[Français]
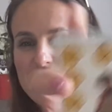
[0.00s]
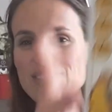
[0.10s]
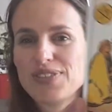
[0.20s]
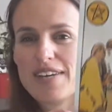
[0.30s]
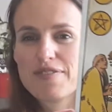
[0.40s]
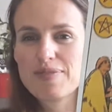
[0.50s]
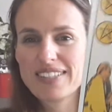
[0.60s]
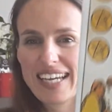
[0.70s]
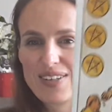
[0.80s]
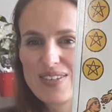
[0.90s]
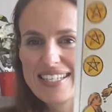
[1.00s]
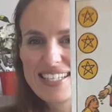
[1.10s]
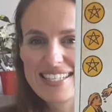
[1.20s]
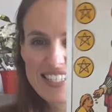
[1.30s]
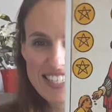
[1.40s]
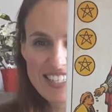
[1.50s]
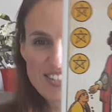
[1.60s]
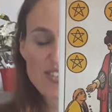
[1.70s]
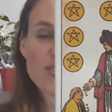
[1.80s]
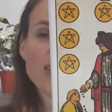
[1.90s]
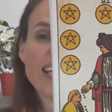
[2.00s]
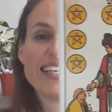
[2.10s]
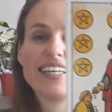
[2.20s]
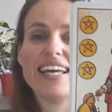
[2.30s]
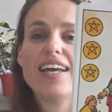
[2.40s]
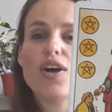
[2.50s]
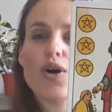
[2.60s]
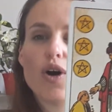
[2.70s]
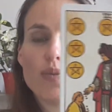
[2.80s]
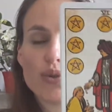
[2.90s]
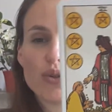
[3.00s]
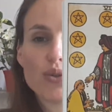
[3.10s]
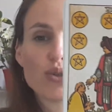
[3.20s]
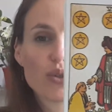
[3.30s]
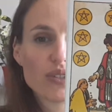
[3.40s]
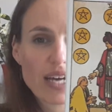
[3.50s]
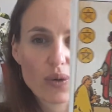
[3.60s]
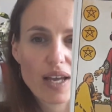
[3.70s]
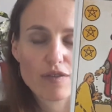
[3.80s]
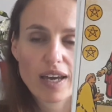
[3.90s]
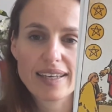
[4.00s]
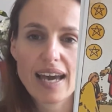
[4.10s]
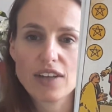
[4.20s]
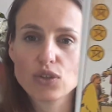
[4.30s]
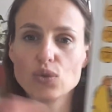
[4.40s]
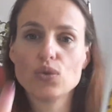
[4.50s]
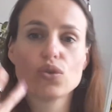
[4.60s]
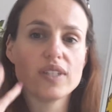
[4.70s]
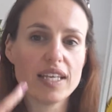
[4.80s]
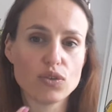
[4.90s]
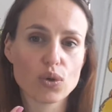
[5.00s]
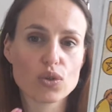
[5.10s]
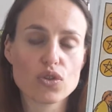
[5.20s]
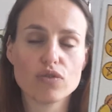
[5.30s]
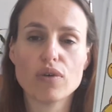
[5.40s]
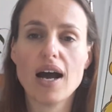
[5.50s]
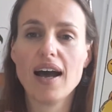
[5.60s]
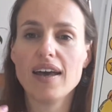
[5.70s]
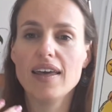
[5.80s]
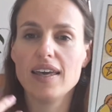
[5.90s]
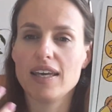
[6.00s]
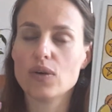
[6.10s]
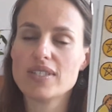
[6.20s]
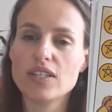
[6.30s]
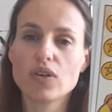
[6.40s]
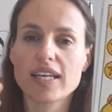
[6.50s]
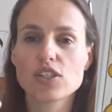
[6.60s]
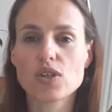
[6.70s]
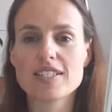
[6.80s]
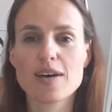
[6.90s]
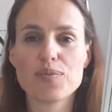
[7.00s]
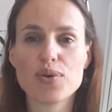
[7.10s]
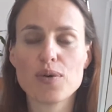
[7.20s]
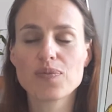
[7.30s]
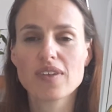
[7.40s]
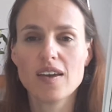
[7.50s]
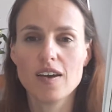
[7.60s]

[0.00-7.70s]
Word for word: je voulais vous montrer le 6 de denier qui est euh, pour le coup dans le tarot la vraie carte du donner et du recevoir et aussi de quelque chose d'un peu mm,